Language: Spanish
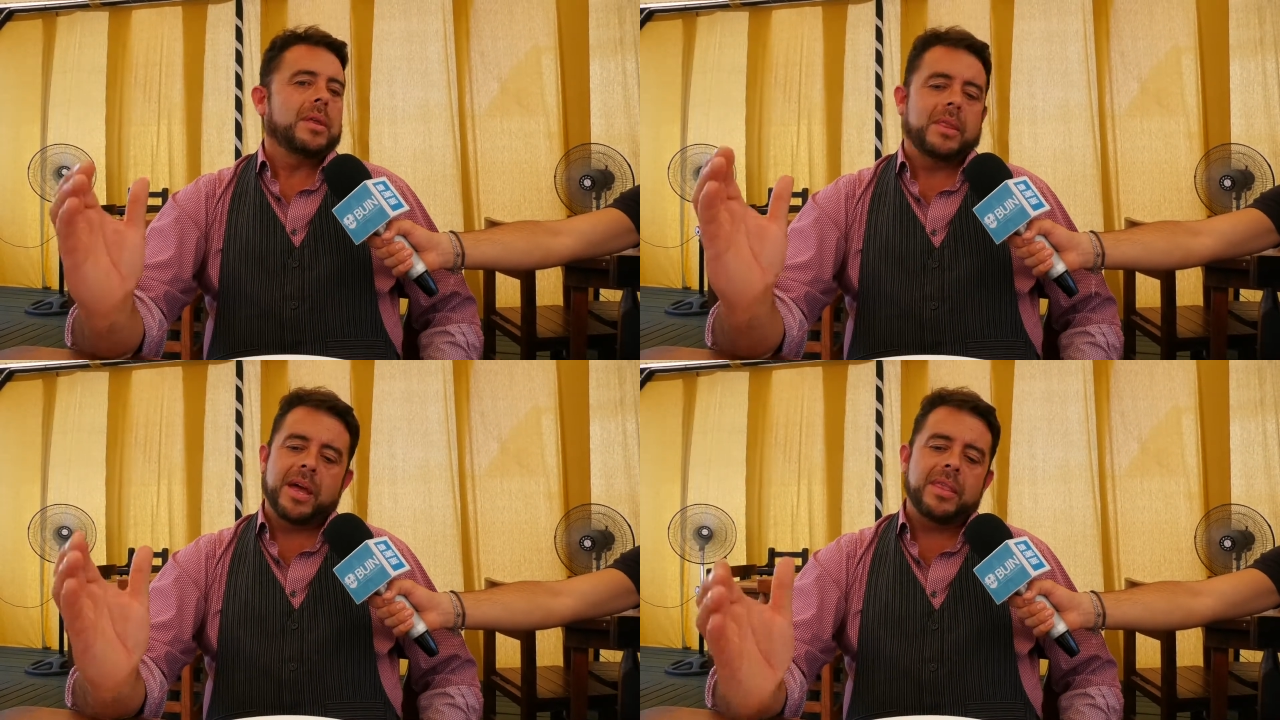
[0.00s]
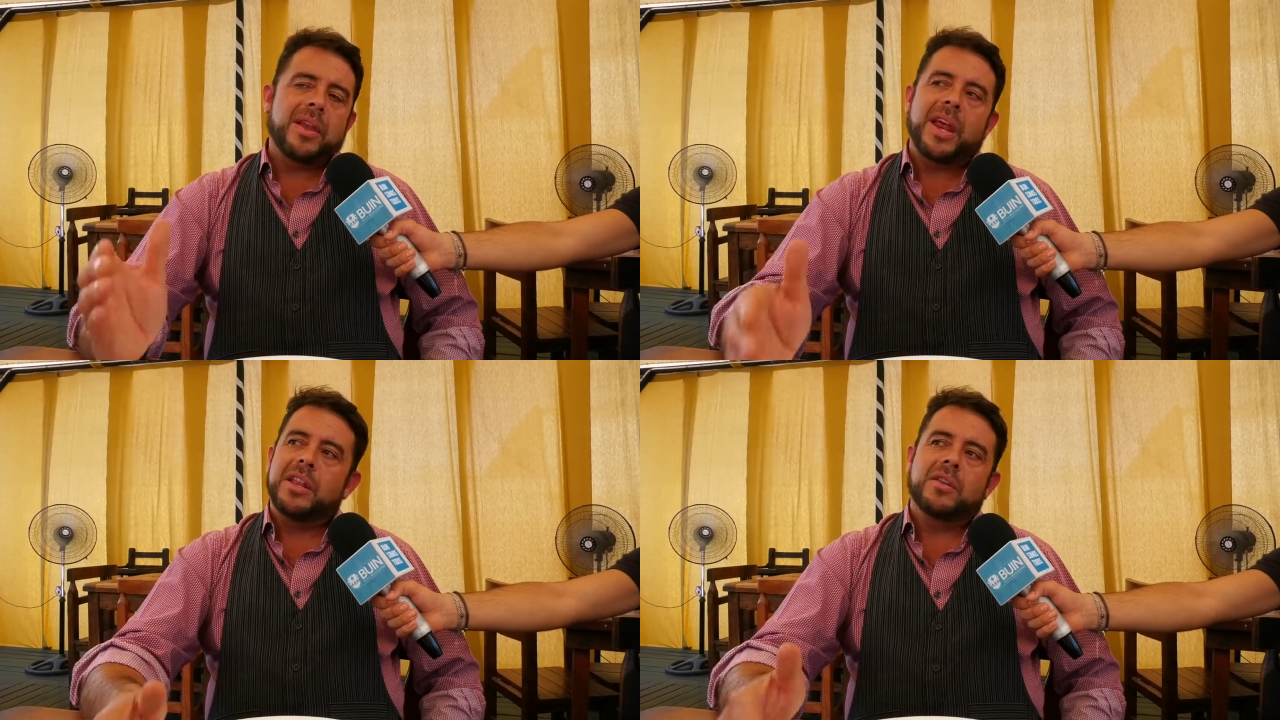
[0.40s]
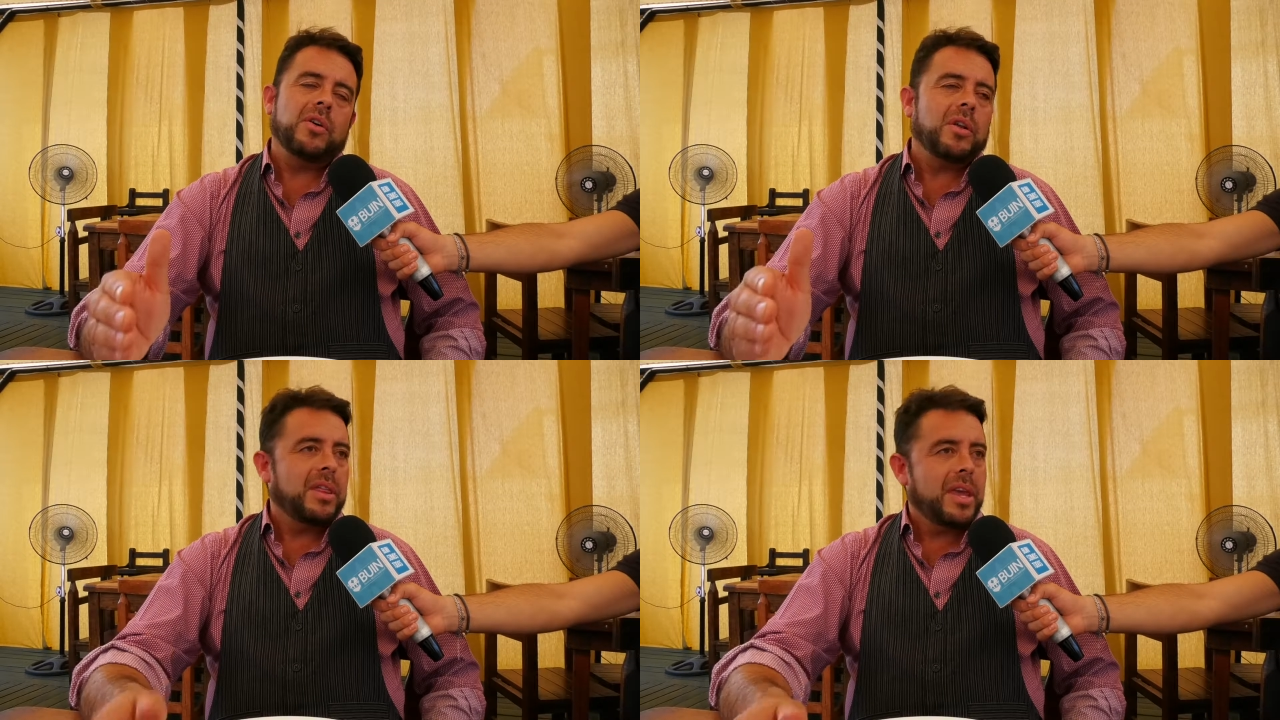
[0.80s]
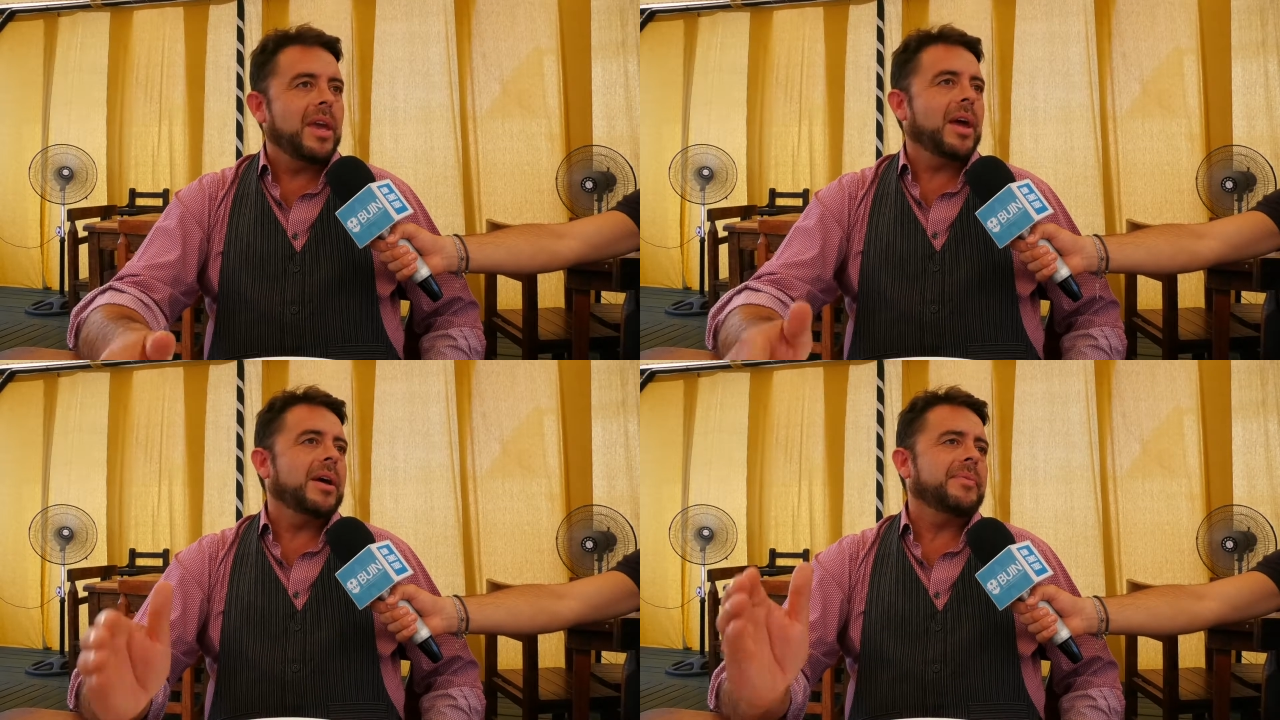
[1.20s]
dándole ahí todos los
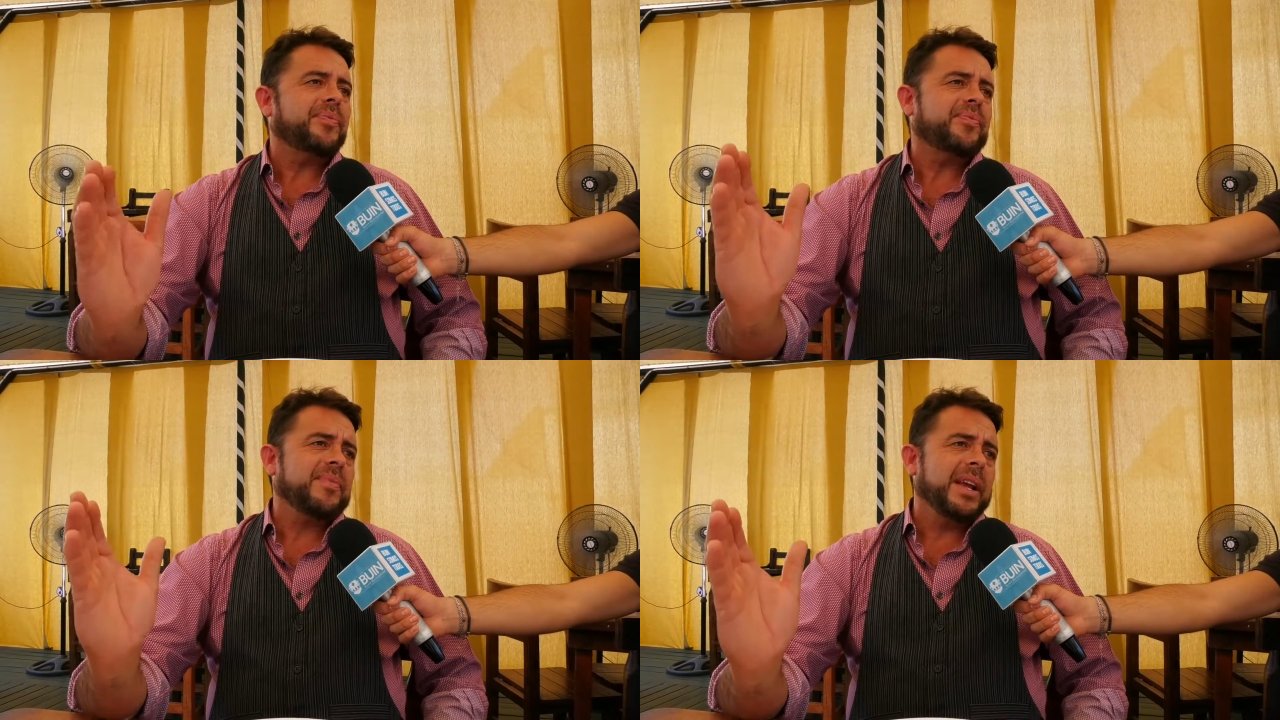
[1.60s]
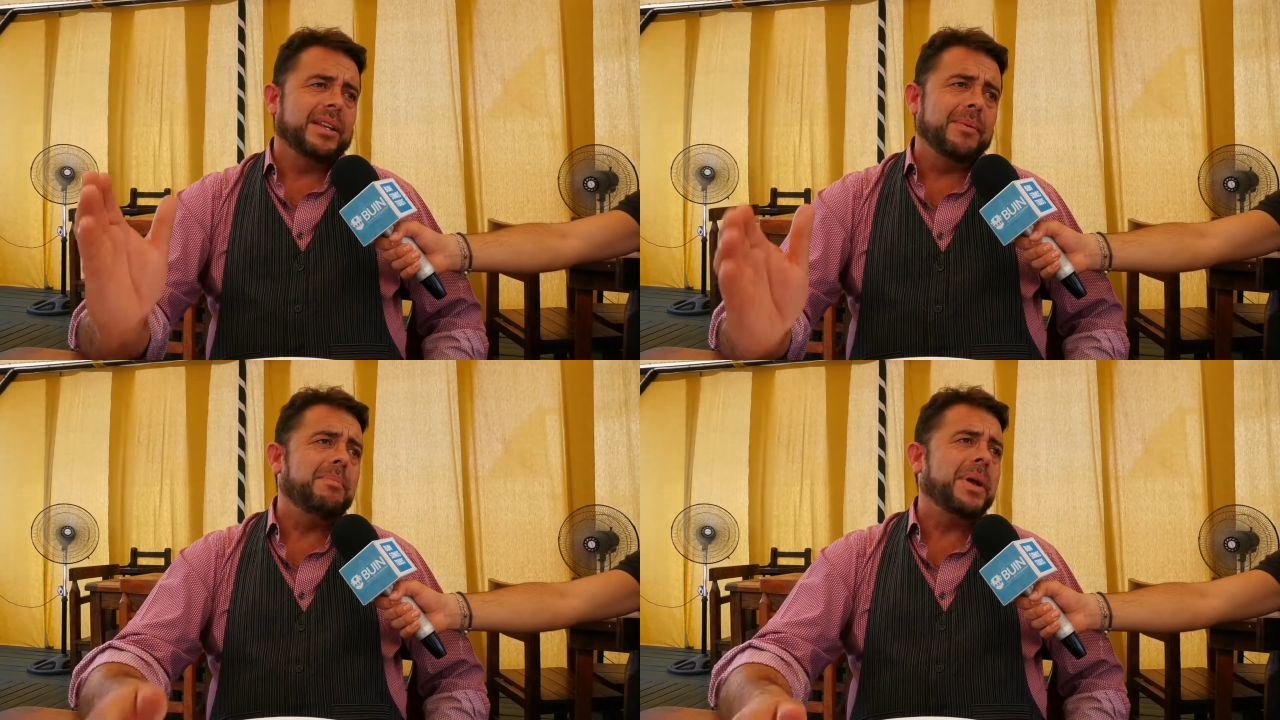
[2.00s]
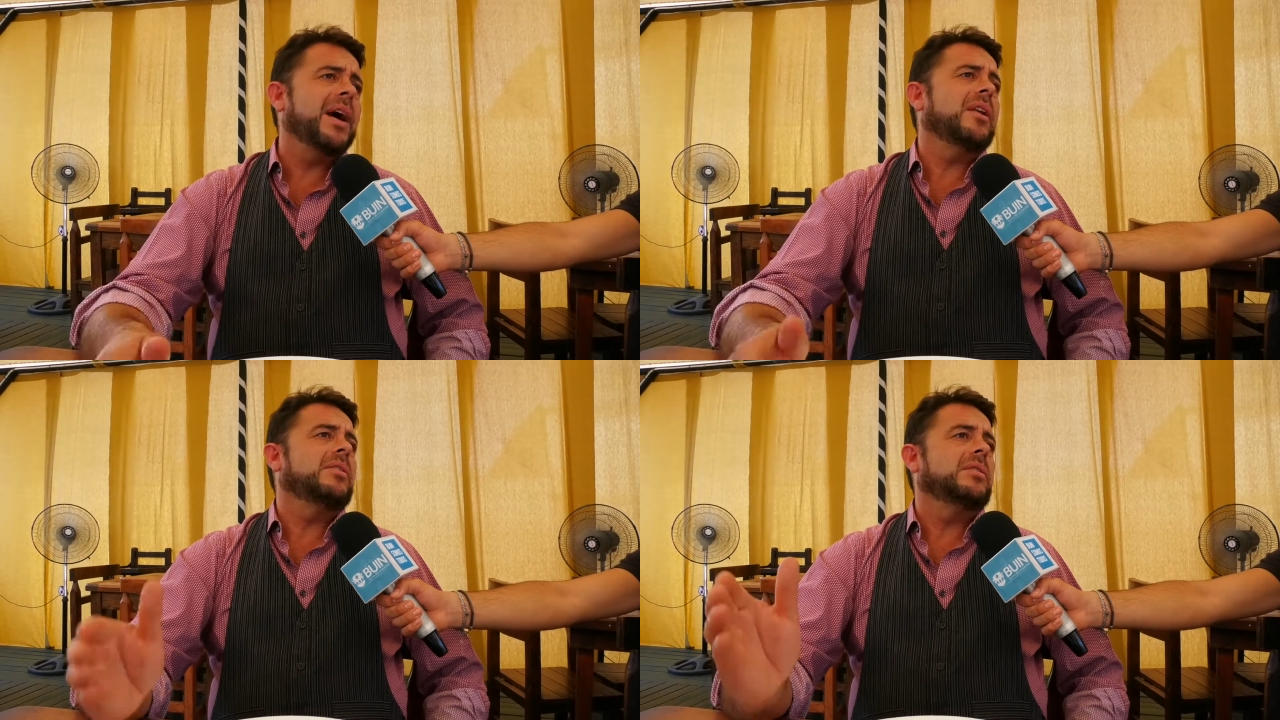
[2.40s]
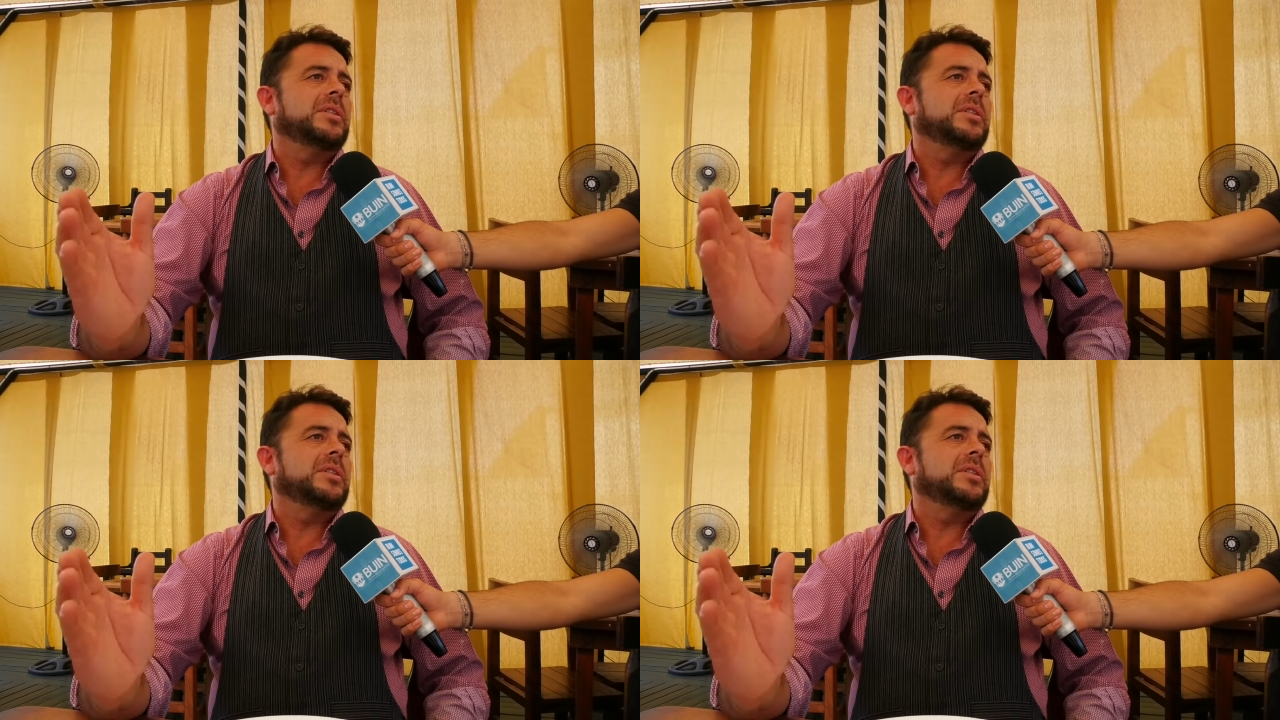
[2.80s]
días, temprano,